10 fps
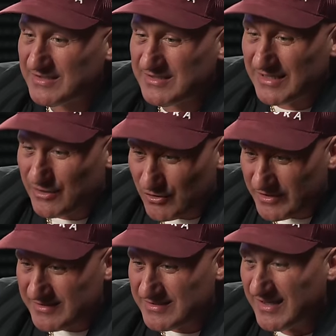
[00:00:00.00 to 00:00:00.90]
I na
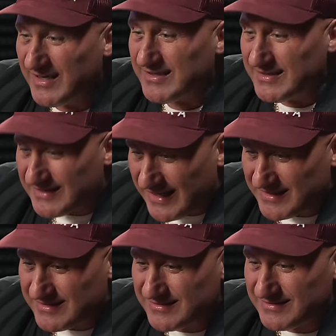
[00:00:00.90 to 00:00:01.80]
koniec i
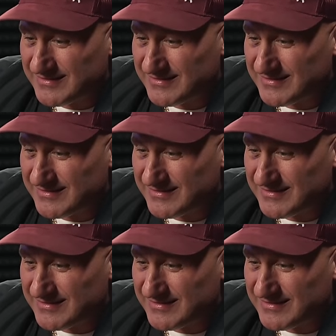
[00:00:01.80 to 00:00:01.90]
tak